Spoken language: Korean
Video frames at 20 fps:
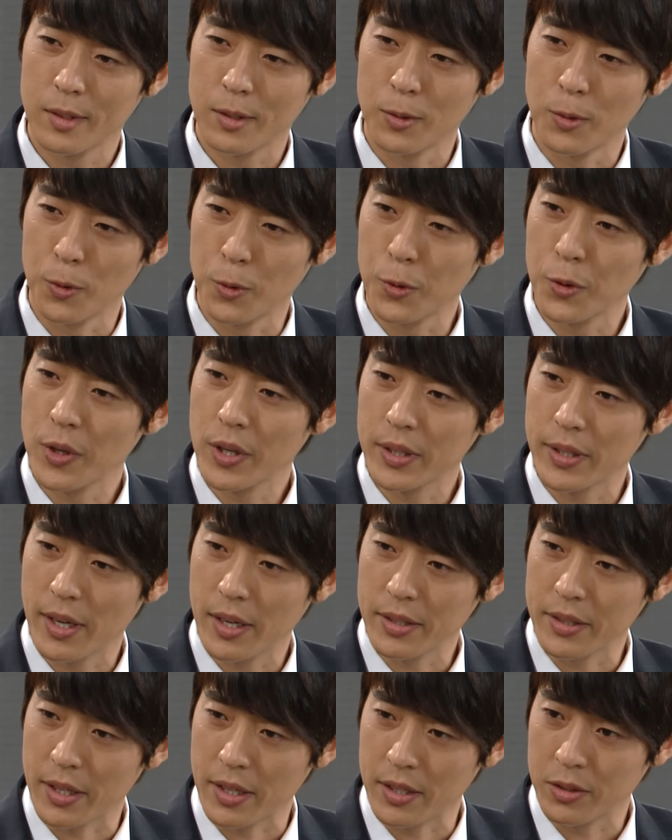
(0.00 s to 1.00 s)
오너에
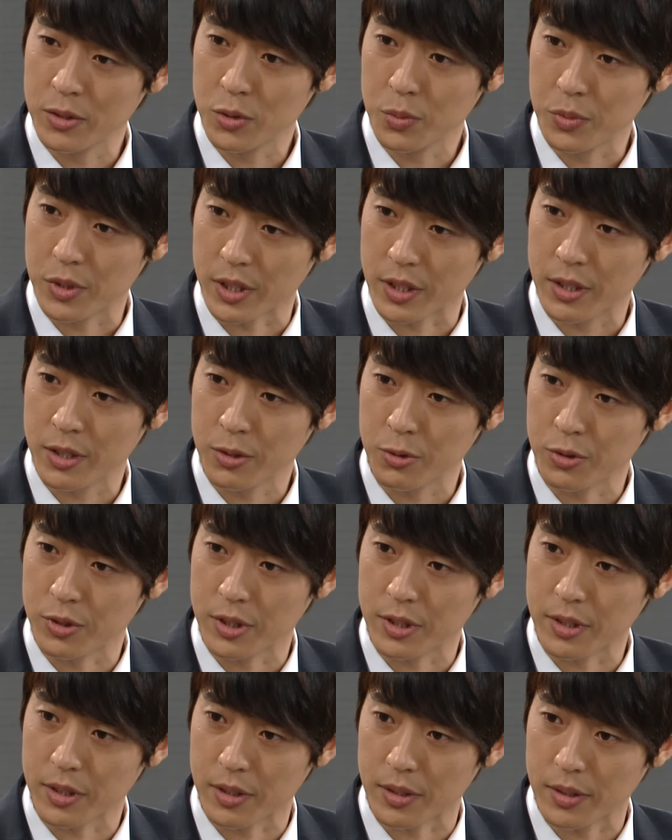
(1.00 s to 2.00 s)
대한 예의는 좀
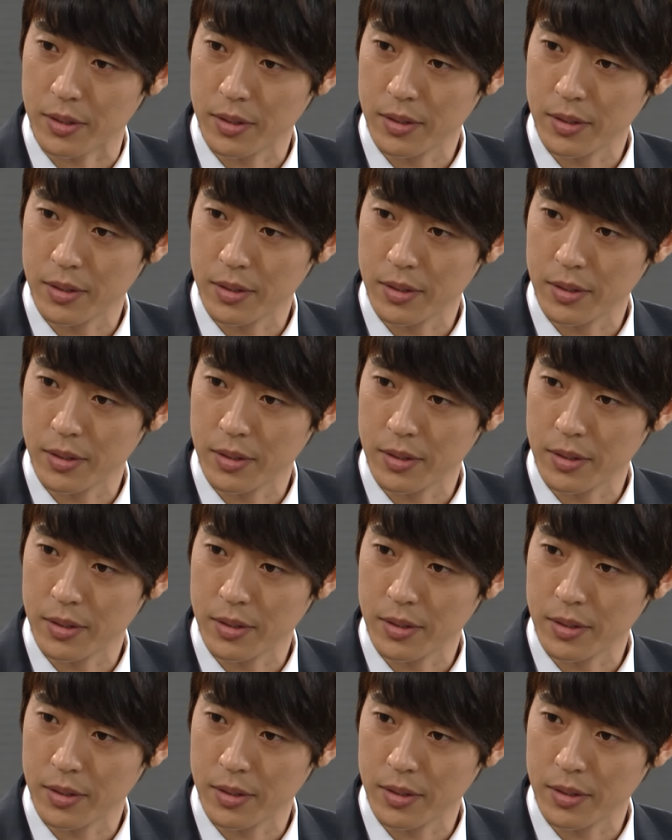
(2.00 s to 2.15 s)
지켜주시죠.